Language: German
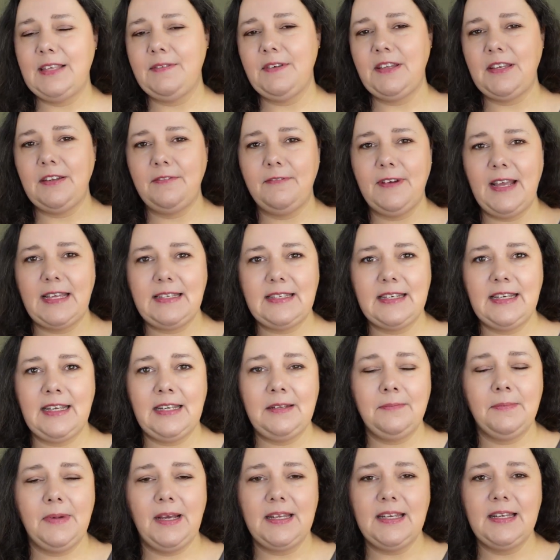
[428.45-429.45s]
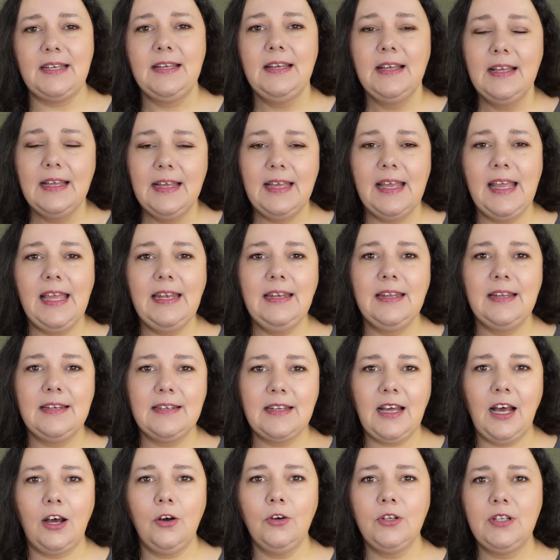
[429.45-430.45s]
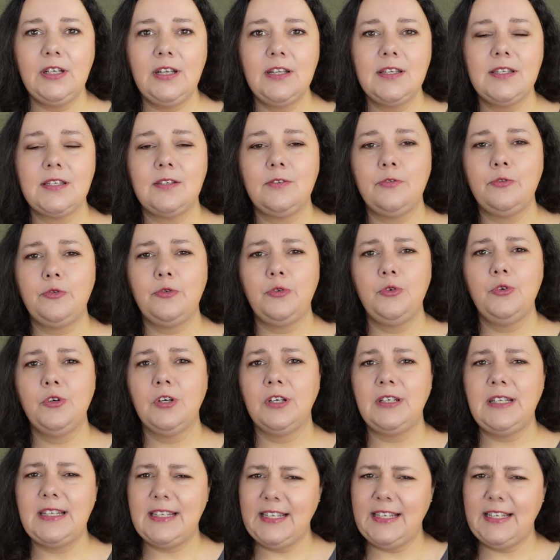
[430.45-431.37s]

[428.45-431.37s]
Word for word: Ich werde weiterhin meine In- and Out-Listen führen.